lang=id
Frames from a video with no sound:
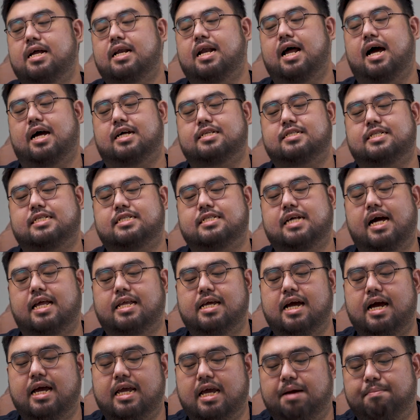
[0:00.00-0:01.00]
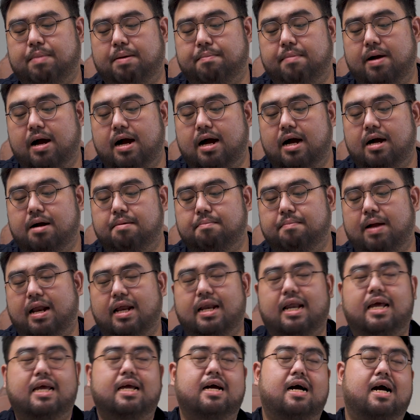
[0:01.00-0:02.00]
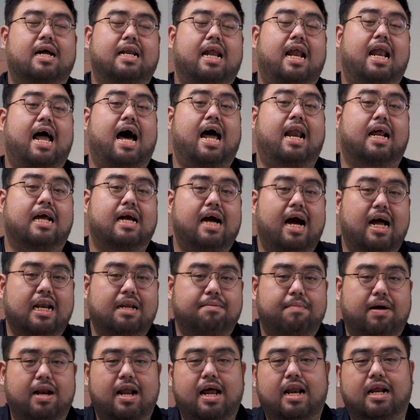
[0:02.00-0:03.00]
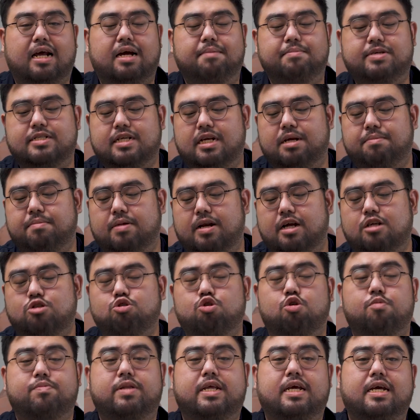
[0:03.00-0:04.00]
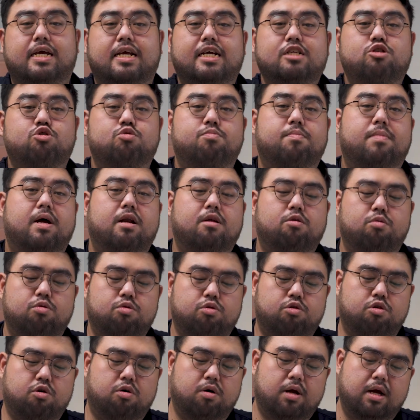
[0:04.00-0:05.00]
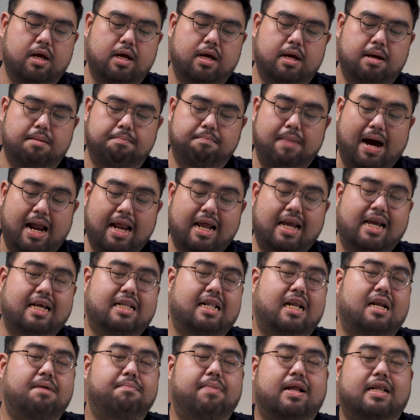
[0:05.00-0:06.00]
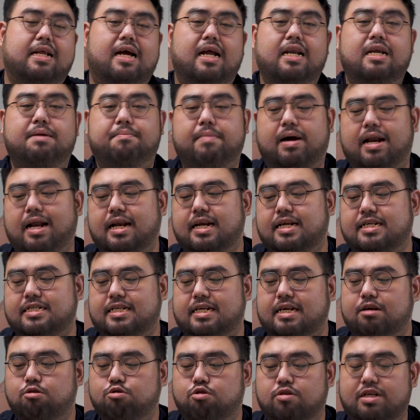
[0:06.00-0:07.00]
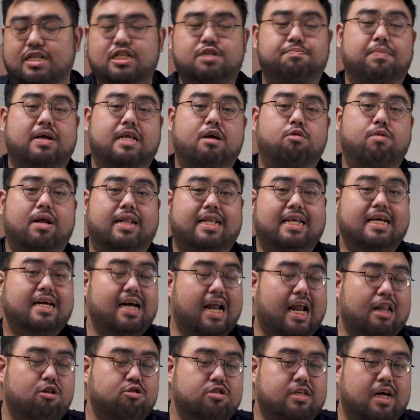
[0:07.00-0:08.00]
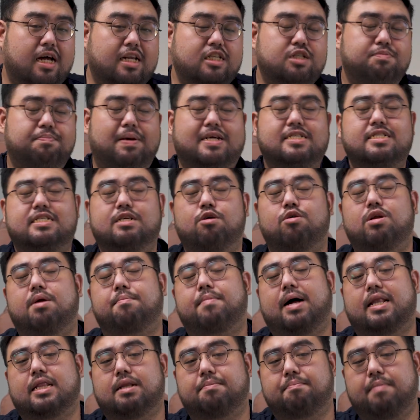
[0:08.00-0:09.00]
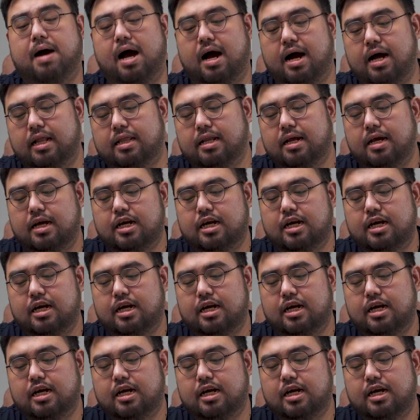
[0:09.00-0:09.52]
Nah, sisanya ya memang balik lagi ke kendala harga di mana harga bisa dibilang cukup tinggi cuman untuk barang yang kita dapatkan di mana di sini untuk displaynya udah 300 Hz pastinya udah mantep banget,